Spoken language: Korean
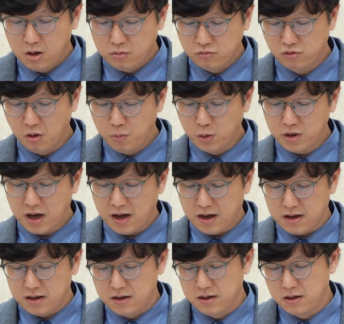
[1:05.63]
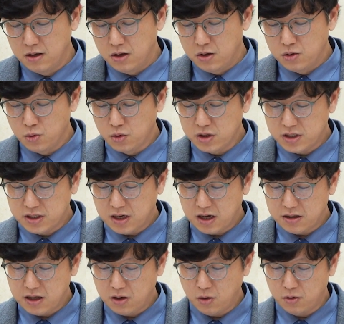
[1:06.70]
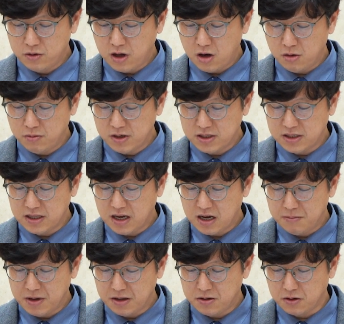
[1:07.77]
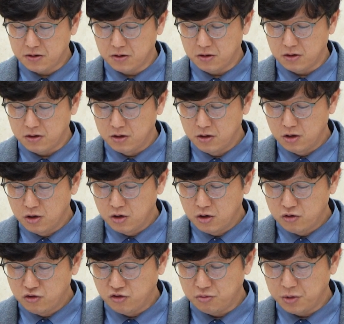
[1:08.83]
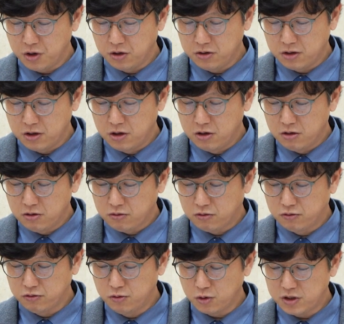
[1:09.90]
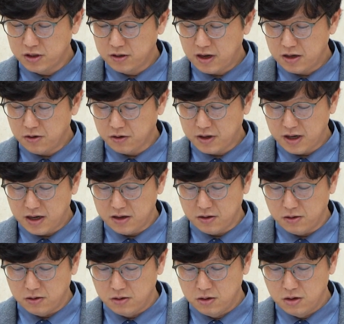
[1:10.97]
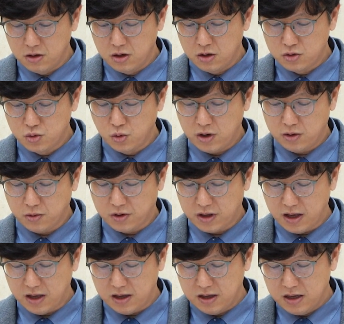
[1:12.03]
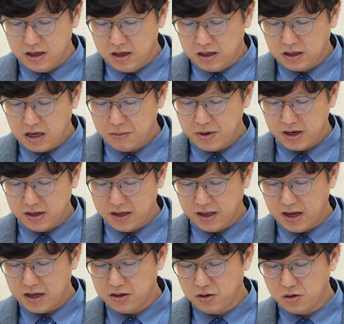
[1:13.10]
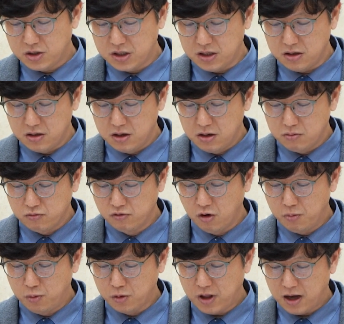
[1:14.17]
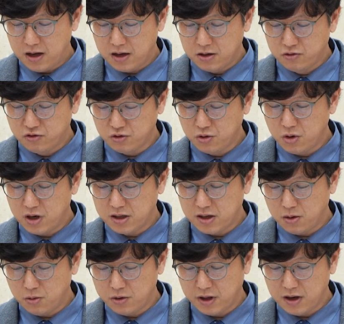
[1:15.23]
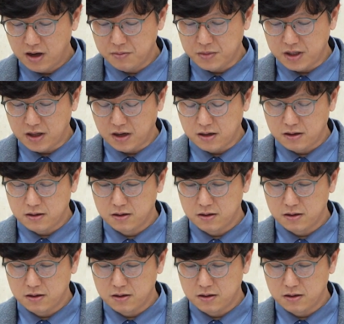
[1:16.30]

무엇보다 용인시가 새로운 사업을 진행함에 있어서 주변 구도심과 연계하여 조화롭게 개발되게 하는 것이 무엇보다 중요하다고 생각합니다.